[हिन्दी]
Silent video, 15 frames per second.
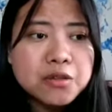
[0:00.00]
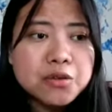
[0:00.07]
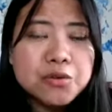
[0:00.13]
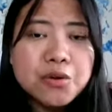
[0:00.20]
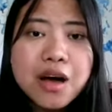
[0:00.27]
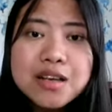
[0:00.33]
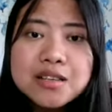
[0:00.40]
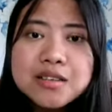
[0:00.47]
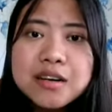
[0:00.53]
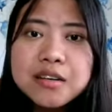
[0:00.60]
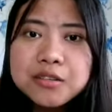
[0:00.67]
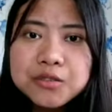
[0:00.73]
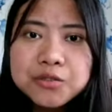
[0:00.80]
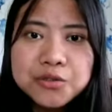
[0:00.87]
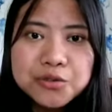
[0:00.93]
तो आई
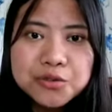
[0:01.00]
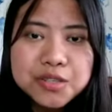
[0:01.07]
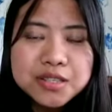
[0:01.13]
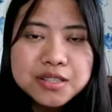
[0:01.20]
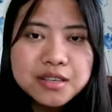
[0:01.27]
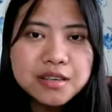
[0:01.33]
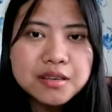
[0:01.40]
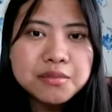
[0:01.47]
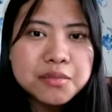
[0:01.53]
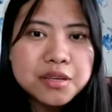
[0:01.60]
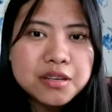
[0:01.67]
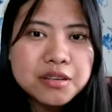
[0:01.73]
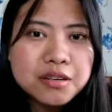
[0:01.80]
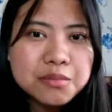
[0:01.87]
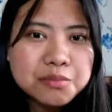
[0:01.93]
स्टार्ट टू नोटिस कि
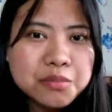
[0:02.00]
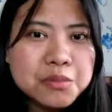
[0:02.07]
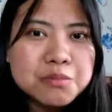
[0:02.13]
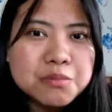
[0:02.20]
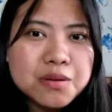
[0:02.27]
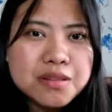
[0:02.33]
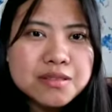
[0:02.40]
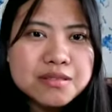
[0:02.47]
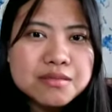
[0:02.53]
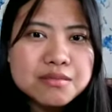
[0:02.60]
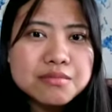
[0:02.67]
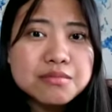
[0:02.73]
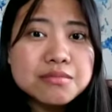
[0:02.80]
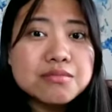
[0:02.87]
मेरे पिम्पल्स